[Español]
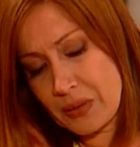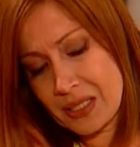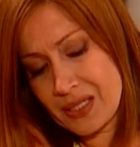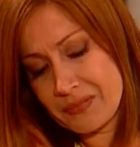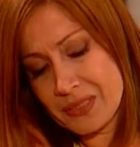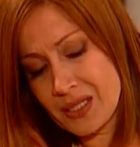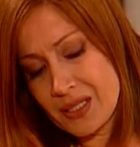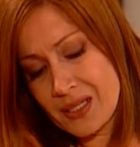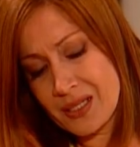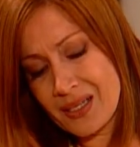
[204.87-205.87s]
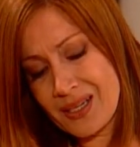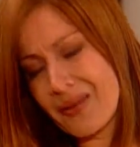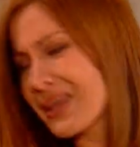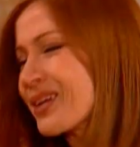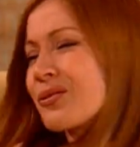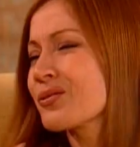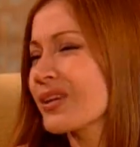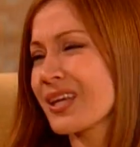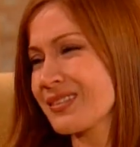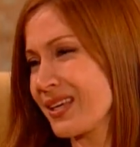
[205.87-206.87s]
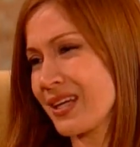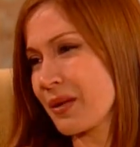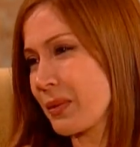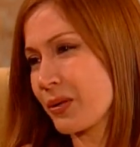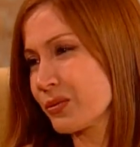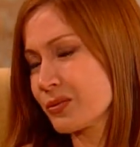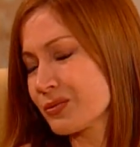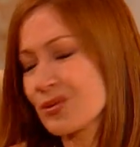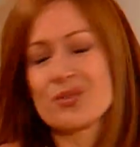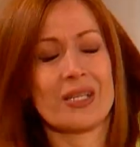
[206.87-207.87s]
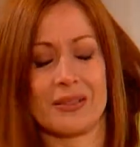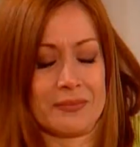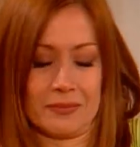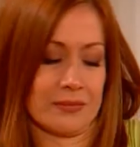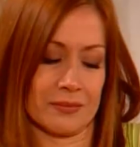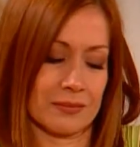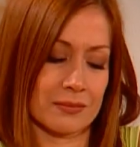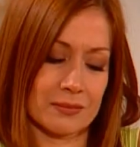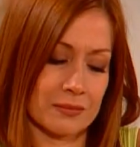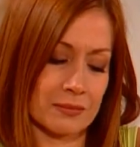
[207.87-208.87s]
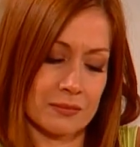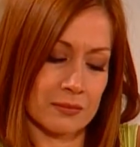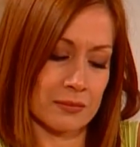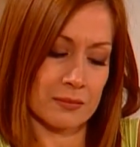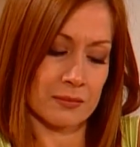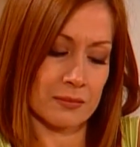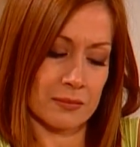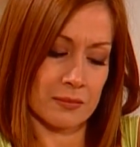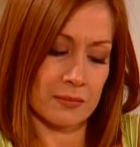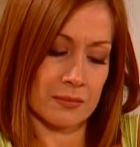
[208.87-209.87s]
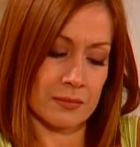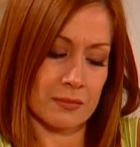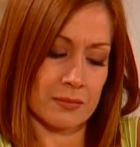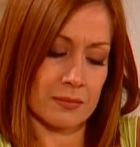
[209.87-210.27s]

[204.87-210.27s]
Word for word: verdad que la verdad que yo no sé qué hacer, Herma, no sé. Bueno, Mata, también,